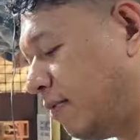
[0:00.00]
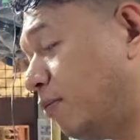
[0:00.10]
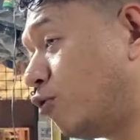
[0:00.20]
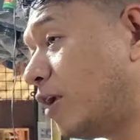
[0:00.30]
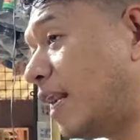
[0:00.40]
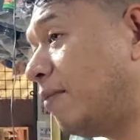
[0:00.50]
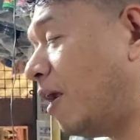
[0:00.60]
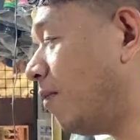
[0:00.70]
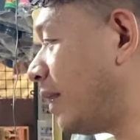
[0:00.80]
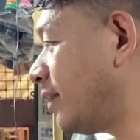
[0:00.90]
ini burung dara
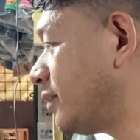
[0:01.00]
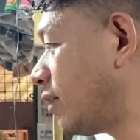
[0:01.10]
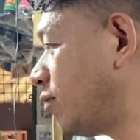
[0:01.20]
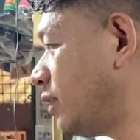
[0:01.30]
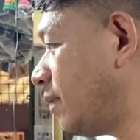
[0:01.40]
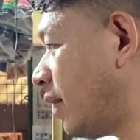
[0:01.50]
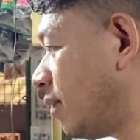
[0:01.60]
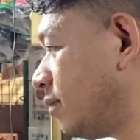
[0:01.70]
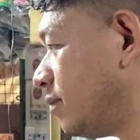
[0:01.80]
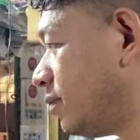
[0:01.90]
berapa Pak? satu dus ya Pak
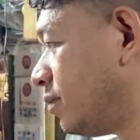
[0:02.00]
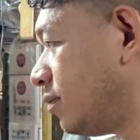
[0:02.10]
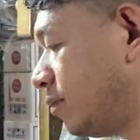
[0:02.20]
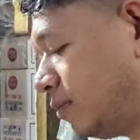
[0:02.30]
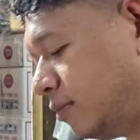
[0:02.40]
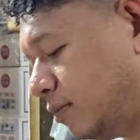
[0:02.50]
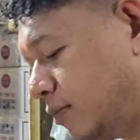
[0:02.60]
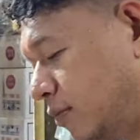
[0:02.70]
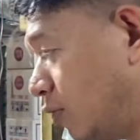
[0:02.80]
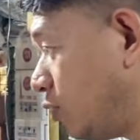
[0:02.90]

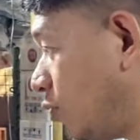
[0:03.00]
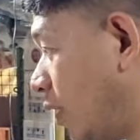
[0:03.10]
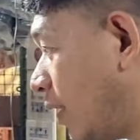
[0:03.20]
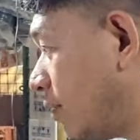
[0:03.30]
72